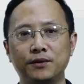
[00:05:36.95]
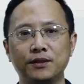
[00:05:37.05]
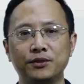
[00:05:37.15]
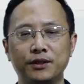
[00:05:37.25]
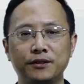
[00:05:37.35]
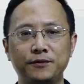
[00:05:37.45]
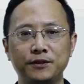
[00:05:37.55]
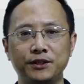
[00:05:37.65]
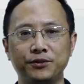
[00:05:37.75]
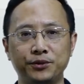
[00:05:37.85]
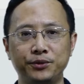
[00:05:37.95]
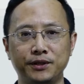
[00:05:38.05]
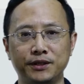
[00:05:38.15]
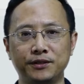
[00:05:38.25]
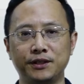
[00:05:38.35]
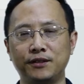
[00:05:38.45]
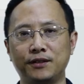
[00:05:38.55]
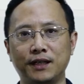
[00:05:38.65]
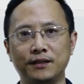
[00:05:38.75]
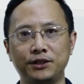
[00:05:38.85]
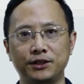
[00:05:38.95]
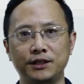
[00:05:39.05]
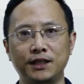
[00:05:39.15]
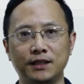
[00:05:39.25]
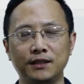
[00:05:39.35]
所以呢，赋值语句呢，就是用来实现